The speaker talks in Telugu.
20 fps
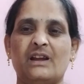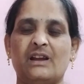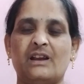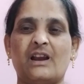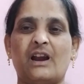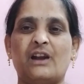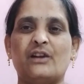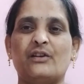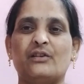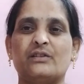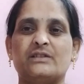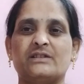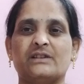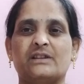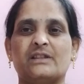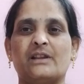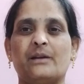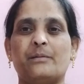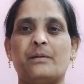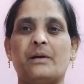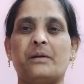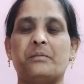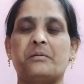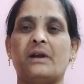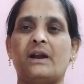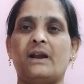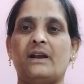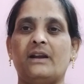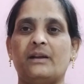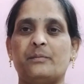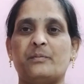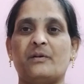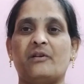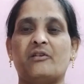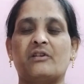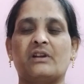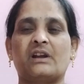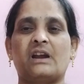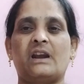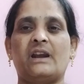ఇలాంటి చంద్రబాబు నాయుడిని
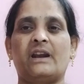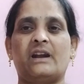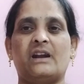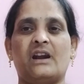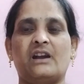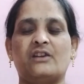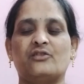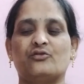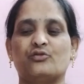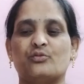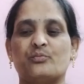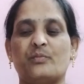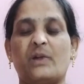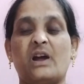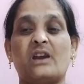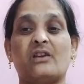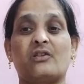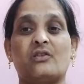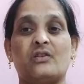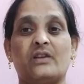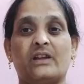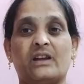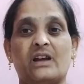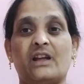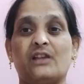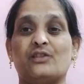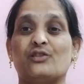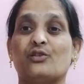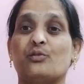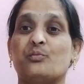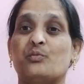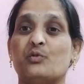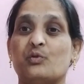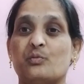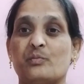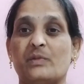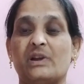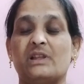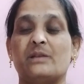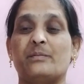పవన్ కళ్యాణ్ లాంటి దుర్మార్గులు ఇంకా ఎందుకు
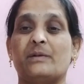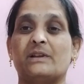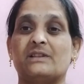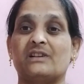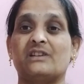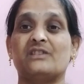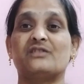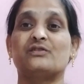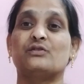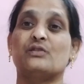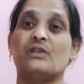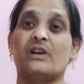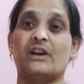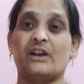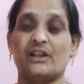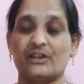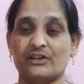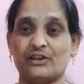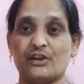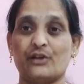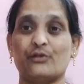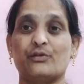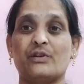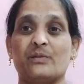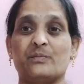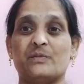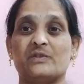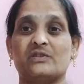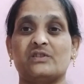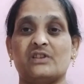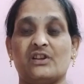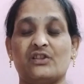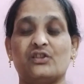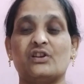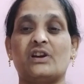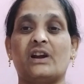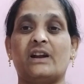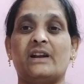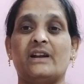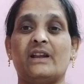భూమి మీద బతికినిస్తున్నాడు ఆ దేవుడు అనిపిస్తుంది
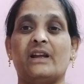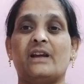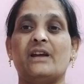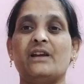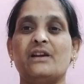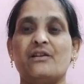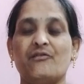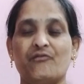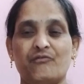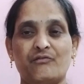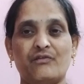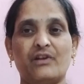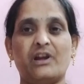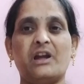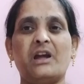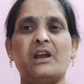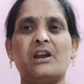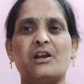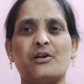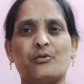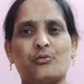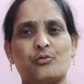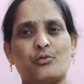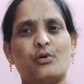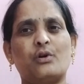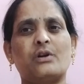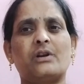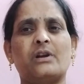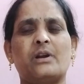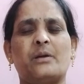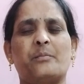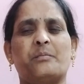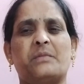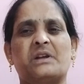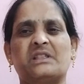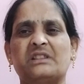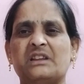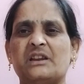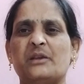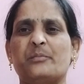ఎందుకంటే వేల కోట్ల
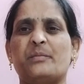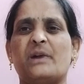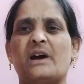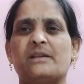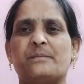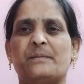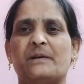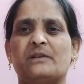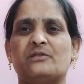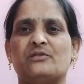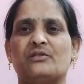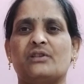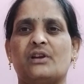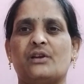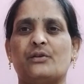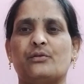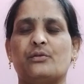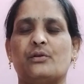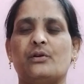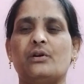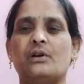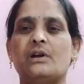మందిని బాధ పెడుతున్నారు